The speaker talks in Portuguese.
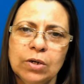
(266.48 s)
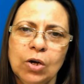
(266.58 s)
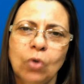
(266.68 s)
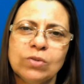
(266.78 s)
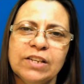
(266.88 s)

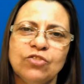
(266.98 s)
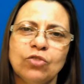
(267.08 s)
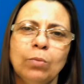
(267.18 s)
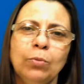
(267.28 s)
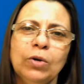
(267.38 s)
Ou seja, eu
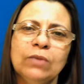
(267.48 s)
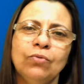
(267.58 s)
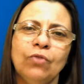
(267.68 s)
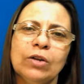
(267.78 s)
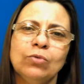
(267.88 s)
estou pulando
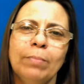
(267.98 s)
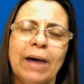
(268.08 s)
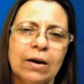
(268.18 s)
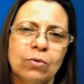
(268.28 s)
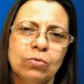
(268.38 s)
fora do
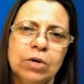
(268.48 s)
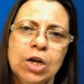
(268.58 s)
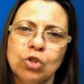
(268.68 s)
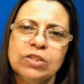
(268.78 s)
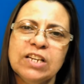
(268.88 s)
barco,
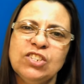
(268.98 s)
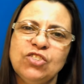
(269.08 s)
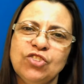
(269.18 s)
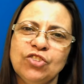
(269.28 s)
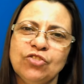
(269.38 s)
estou
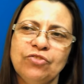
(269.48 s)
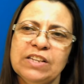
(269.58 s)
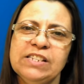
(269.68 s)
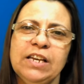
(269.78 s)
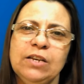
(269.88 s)
desistindo de
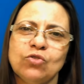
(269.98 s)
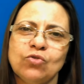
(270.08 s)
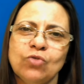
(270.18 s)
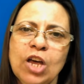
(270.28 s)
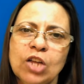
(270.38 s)
fazer
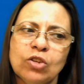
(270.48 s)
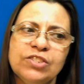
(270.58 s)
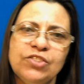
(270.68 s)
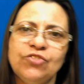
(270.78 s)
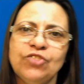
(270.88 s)
isso, estou
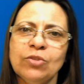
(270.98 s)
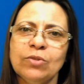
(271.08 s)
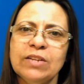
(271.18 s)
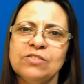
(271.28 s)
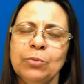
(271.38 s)
desistindo
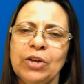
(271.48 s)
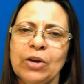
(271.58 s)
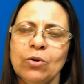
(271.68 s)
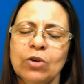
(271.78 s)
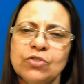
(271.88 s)
desse meu
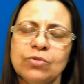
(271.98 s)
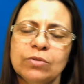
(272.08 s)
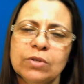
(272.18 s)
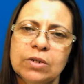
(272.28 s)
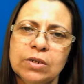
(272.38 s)
negócio.
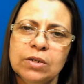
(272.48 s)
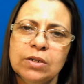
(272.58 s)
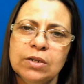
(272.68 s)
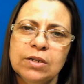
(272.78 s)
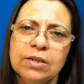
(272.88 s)

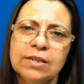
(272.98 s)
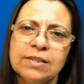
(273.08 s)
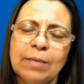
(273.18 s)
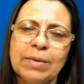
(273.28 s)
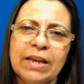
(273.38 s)

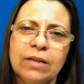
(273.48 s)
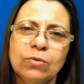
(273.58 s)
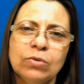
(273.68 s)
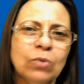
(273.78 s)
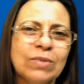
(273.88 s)
Sabe,
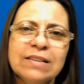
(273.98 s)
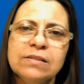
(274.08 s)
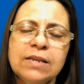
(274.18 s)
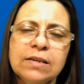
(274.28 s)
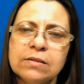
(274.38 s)
querido, não
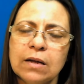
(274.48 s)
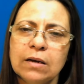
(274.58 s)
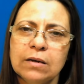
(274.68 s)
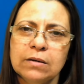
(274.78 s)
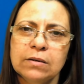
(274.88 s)
desista.
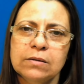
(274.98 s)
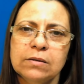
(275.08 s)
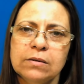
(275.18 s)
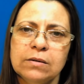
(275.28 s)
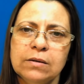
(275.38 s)

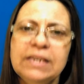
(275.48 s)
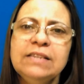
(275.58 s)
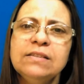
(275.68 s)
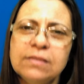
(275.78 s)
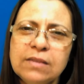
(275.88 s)

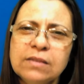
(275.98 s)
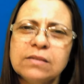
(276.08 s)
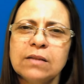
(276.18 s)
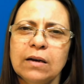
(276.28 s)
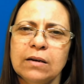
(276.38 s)

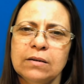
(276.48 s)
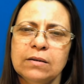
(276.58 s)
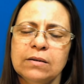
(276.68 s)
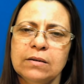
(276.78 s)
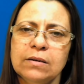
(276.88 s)
Insista.
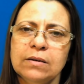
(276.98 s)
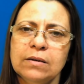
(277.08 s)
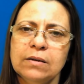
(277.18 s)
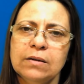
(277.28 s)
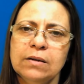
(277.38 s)

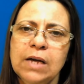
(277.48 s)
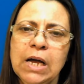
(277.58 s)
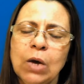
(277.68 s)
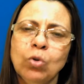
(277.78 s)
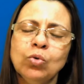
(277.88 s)

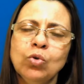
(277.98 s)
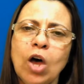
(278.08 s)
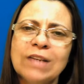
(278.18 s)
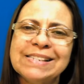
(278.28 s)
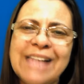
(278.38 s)
Quando
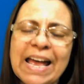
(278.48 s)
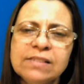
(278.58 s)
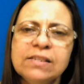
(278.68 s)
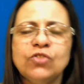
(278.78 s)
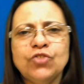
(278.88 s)
nós
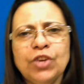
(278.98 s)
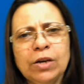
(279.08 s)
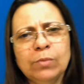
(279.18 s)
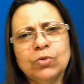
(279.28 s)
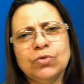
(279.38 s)

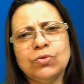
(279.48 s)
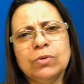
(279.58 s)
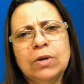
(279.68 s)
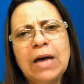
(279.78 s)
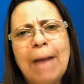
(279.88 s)
desistimos,
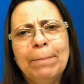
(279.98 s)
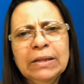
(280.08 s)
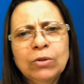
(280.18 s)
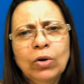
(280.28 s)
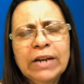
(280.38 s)

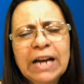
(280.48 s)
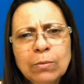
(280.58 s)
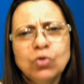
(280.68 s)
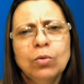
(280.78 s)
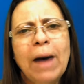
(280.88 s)

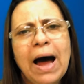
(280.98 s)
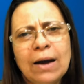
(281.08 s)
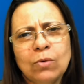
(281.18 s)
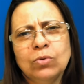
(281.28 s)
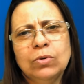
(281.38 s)
abandonamos o barco,